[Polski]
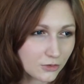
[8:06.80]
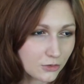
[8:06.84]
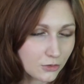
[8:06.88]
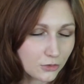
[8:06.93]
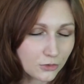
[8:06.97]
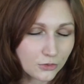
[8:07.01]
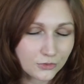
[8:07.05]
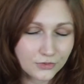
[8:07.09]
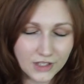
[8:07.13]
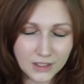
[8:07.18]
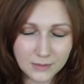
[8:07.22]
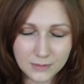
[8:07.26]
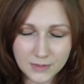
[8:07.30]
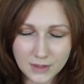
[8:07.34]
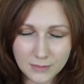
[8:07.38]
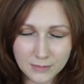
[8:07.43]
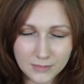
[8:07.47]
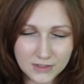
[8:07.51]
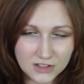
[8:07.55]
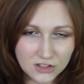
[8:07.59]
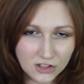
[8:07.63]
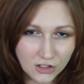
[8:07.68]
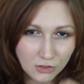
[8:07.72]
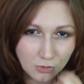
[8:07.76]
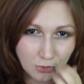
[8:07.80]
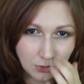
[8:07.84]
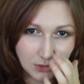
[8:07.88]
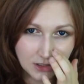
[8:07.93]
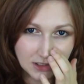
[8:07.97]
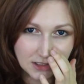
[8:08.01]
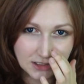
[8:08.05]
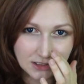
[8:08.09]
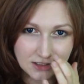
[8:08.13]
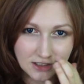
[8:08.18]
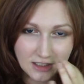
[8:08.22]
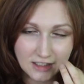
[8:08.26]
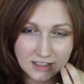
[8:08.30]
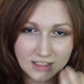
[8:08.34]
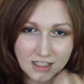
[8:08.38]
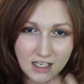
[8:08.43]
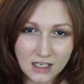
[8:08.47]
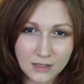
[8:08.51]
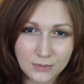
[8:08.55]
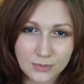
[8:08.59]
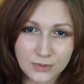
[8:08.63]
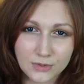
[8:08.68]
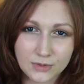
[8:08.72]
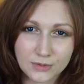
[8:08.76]
Uwielbiam mecze Quidditcha.
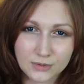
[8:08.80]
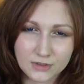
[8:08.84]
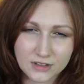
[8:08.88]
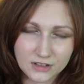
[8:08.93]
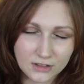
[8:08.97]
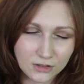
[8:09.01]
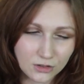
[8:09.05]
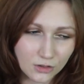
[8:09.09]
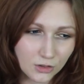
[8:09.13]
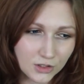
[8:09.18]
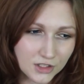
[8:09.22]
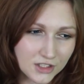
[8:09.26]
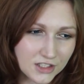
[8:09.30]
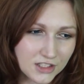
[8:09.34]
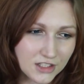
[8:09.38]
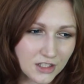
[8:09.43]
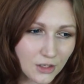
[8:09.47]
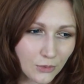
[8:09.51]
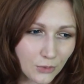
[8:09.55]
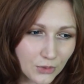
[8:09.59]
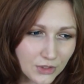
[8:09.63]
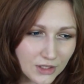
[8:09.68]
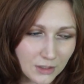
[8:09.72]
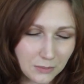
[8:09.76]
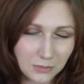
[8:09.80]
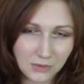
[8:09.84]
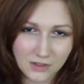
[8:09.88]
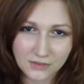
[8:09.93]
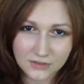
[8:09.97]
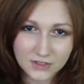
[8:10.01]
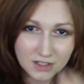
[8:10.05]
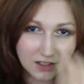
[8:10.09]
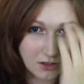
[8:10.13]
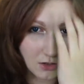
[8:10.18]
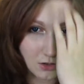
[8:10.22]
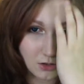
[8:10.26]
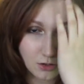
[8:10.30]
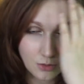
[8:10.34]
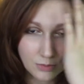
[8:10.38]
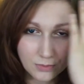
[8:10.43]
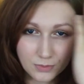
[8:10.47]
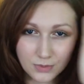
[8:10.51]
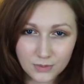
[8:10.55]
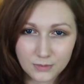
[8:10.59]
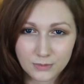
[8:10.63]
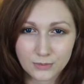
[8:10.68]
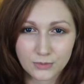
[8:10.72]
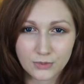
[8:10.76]
Jakby to istniało naprawdę, to
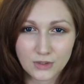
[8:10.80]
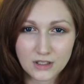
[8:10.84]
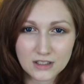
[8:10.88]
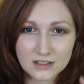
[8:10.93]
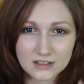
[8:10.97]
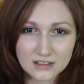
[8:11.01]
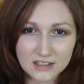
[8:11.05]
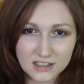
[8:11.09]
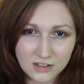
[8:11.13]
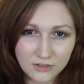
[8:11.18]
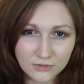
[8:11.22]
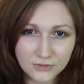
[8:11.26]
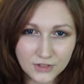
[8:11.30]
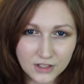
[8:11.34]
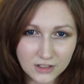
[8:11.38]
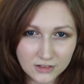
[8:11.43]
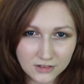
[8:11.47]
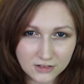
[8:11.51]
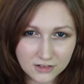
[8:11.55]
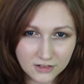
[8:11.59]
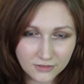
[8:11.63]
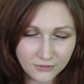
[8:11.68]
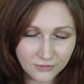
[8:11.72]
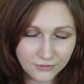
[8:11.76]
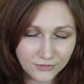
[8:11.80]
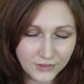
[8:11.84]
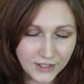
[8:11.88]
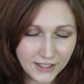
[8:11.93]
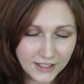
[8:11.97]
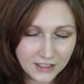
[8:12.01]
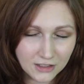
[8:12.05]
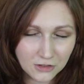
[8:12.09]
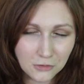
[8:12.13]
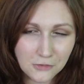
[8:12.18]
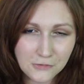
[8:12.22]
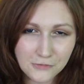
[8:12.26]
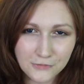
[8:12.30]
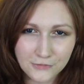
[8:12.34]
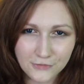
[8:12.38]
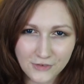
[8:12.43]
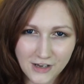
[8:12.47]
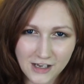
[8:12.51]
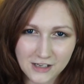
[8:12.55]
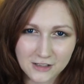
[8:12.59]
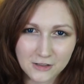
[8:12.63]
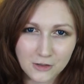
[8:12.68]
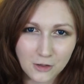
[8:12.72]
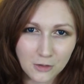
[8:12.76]
bym była taką wierną
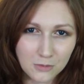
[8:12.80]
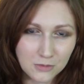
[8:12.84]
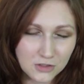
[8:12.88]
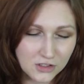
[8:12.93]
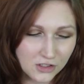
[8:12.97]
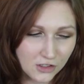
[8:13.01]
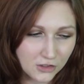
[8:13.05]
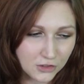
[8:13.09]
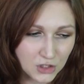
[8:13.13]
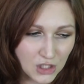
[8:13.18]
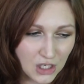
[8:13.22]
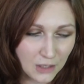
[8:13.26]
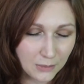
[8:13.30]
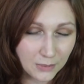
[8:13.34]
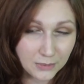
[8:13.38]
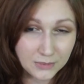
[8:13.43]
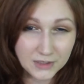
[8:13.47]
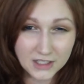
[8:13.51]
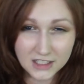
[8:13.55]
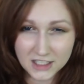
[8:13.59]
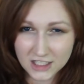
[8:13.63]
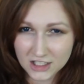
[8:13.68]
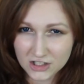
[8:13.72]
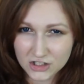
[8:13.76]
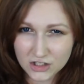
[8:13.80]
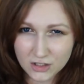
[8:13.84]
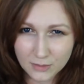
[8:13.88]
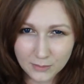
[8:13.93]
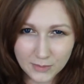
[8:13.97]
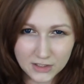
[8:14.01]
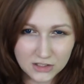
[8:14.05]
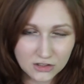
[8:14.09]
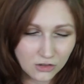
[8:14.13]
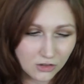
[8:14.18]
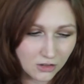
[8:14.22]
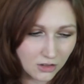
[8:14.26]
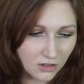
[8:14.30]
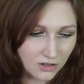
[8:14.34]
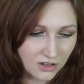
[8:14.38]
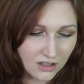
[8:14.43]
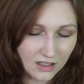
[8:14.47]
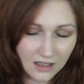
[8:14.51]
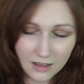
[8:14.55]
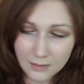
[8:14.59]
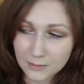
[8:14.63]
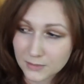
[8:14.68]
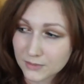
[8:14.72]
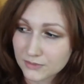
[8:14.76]
fanką, że chodziłabym na każde mecze,
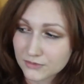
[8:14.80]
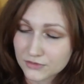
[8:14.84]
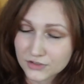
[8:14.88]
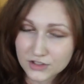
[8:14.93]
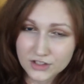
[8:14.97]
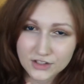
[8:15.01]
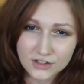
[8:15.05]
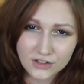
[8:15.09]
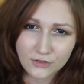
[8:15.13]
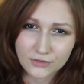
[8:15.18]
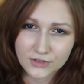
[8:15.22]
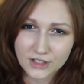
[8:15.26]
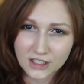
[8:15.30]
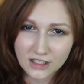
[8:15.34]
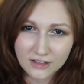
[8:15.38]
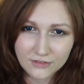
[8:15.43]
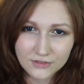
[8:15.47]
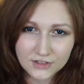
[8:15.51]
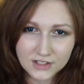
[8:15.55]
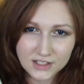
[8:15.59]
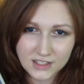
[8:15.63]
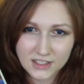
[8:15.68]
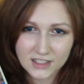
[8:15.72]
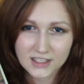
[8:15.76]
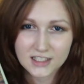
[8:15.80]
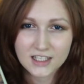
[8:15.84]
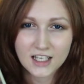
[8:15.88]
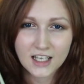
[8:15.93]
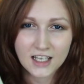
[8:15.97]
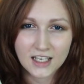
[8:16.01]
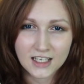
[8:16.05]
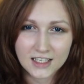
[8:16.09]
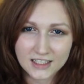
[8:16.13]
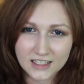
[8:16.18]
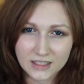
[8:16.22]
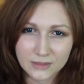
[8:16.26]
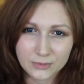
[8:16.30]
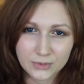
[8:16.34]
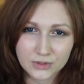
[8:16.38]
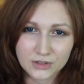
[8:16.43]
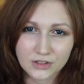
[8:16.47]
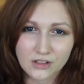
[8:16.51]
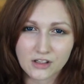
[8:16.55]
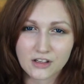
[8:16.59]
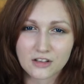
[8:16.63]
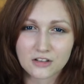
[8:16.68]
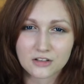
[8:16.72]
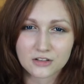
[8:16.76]
oglądałabym wszystko w telewizji. Jakby
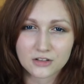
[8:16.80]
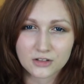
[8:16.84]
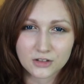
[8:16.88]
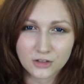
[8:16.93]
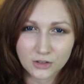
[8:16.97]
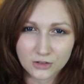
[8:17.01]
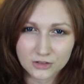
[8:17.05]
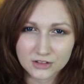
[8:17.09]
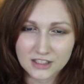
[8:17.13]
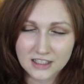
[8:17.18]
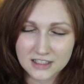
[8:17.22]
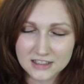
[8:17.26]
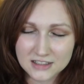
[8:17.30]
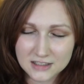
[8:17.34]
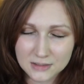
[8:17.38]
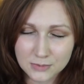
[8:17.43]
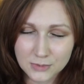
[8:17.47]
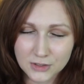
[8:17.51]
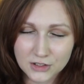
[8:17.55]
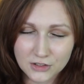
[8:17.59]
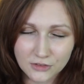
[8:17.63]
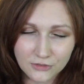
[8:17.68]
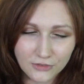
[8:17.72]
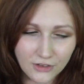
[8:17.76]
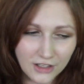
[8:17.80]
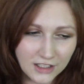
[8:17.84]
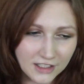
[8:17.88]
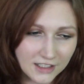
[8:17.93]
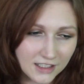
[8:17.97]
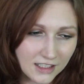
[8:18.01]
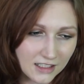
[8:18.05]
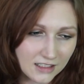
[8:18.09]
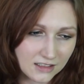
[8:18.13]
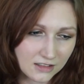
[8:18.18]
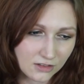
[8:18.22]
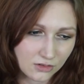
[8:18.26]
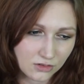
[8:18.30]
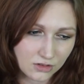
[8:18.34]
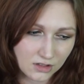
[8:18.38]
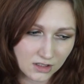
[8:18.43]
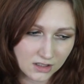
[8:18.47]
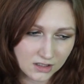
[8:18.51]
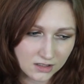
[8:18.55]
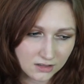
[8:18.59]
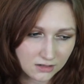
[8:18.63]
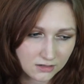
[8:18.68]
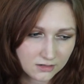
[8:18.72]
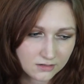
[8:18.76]
to, to transmitowali, ale no
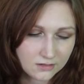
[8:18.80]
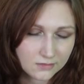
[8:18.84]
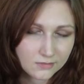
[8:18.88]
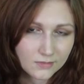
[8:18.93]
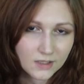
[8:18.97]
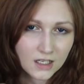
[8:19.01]
tak nie jest.